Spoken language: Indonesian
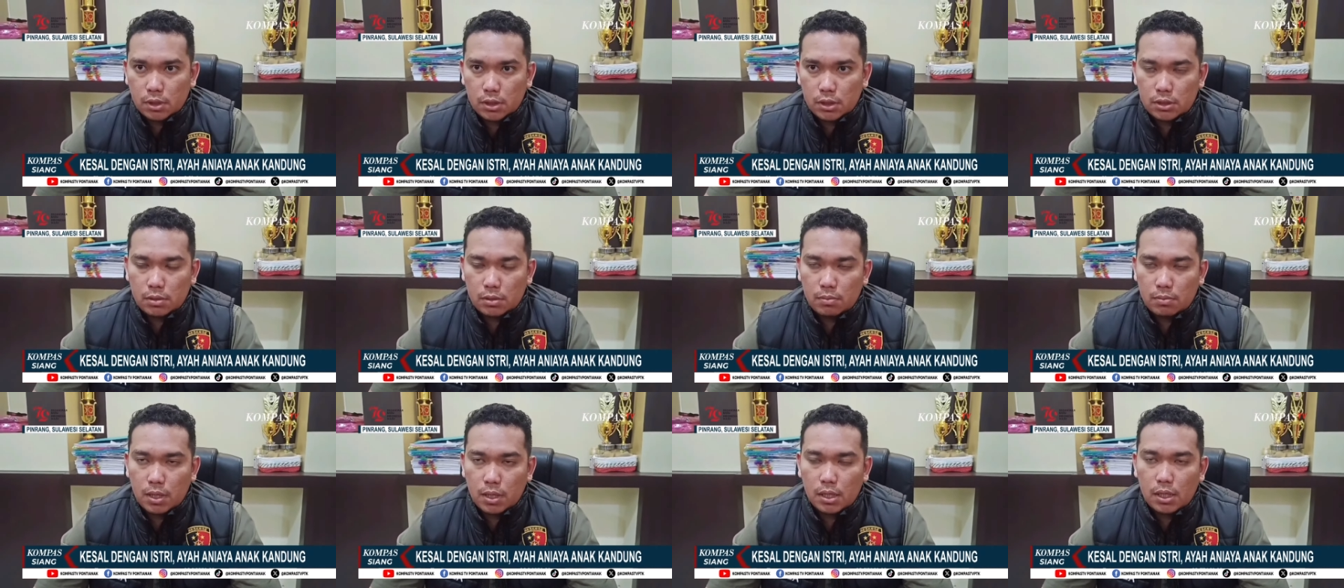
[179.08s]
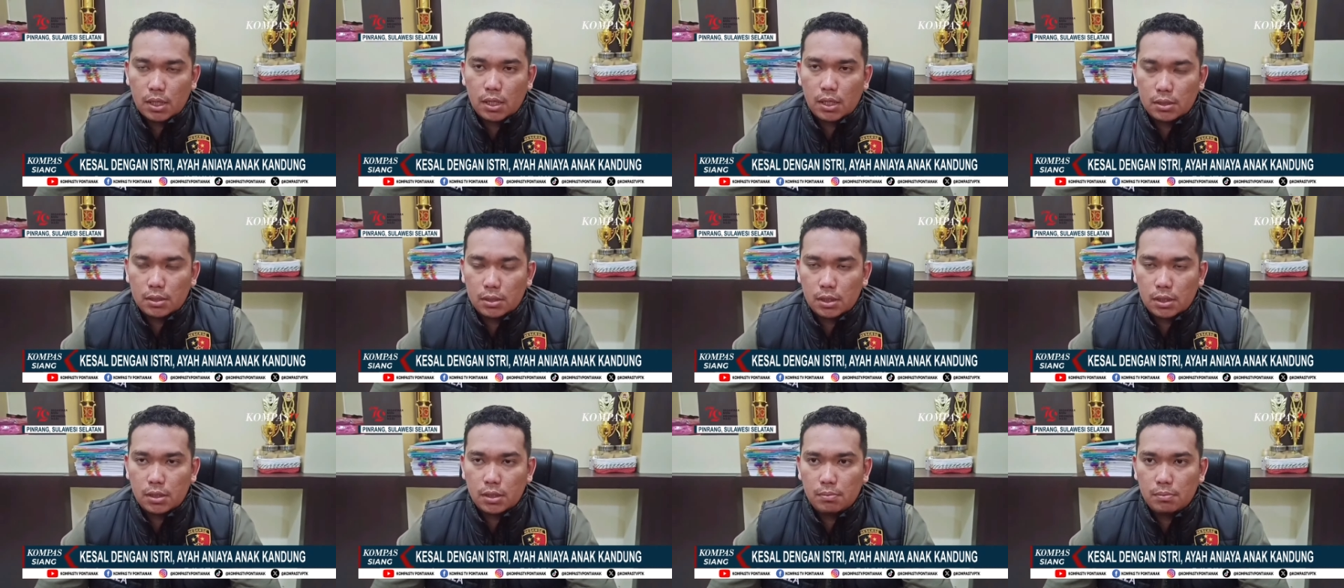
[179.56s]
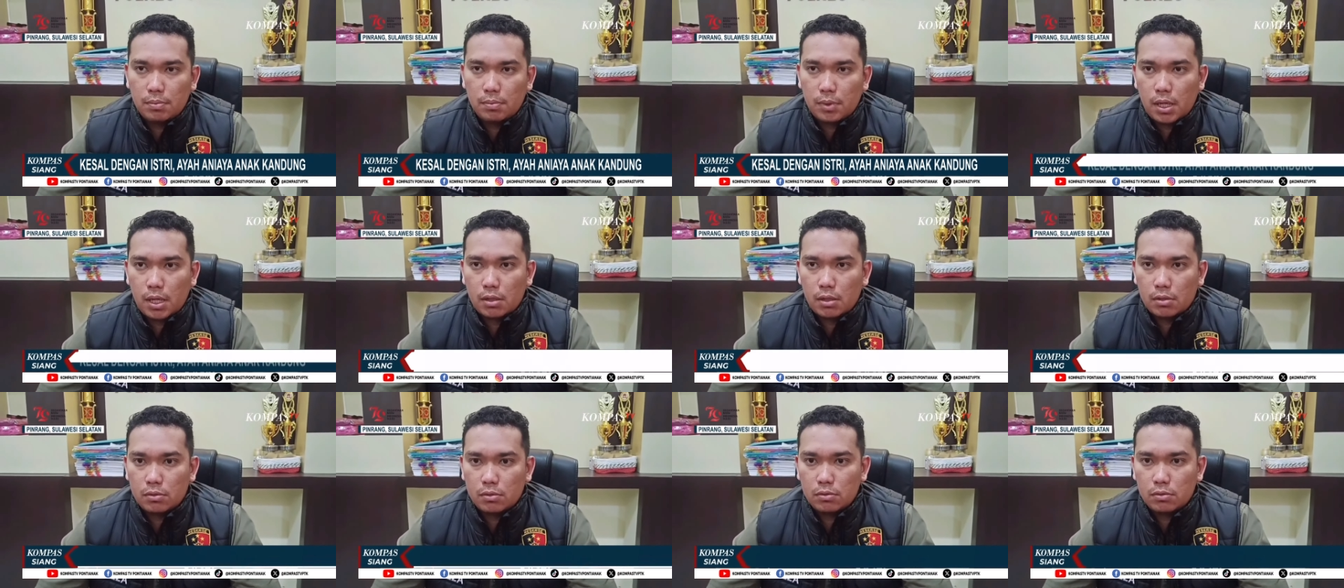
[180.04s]
Latar belakangnya
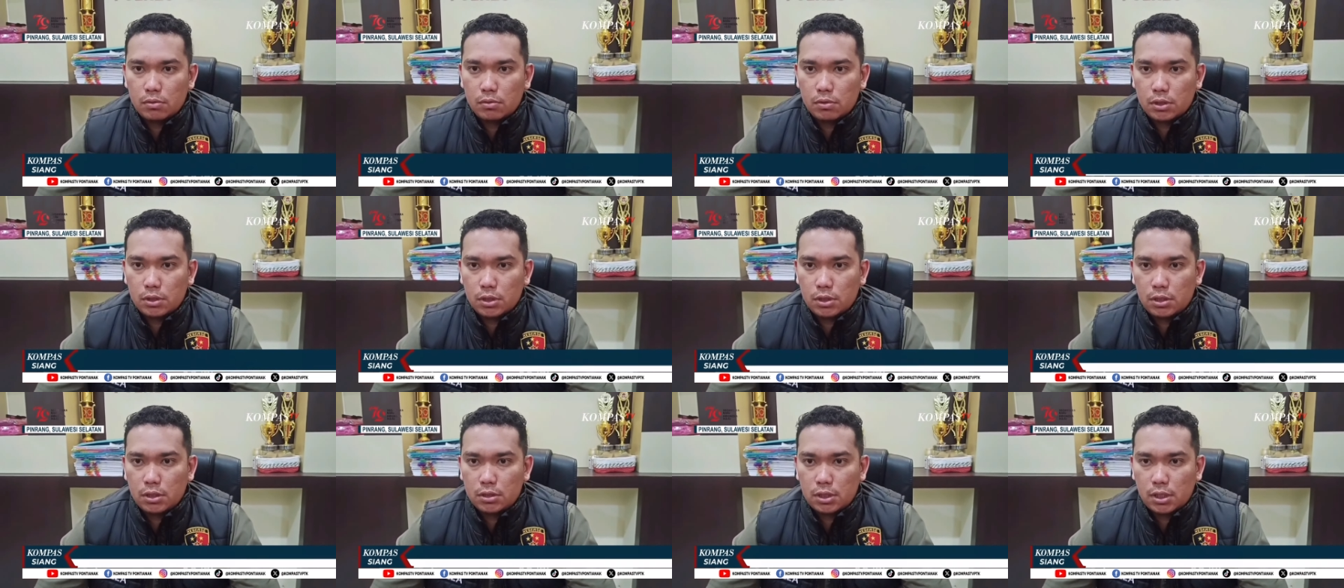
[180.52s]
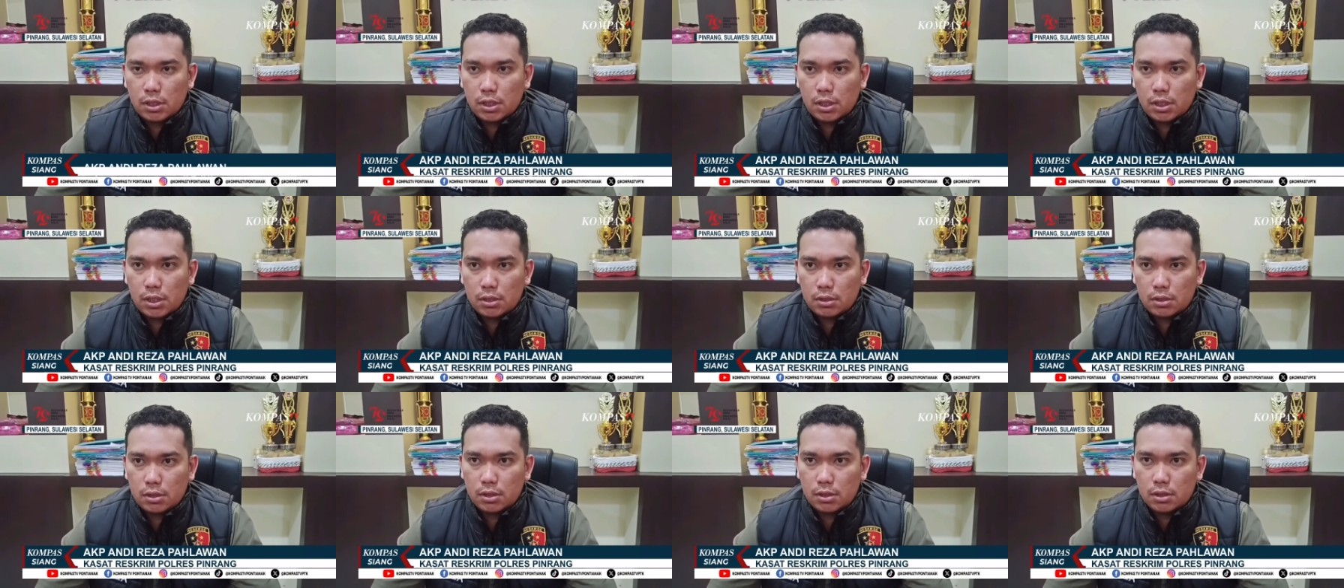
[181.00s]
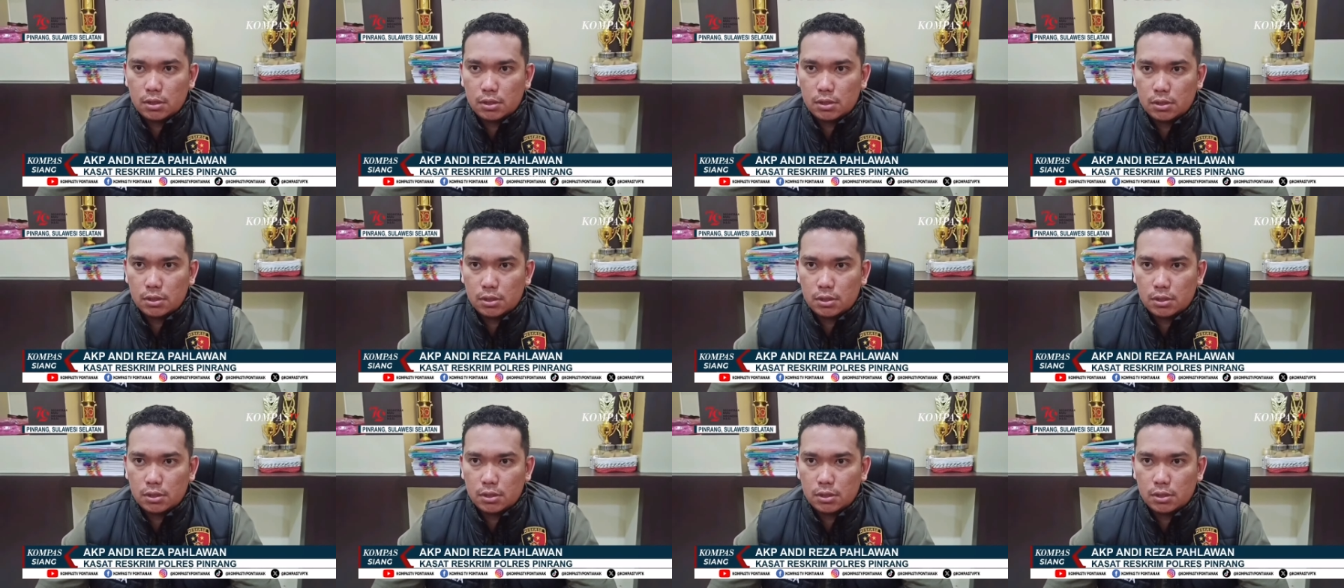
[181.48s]
pelaku ini sangat uh,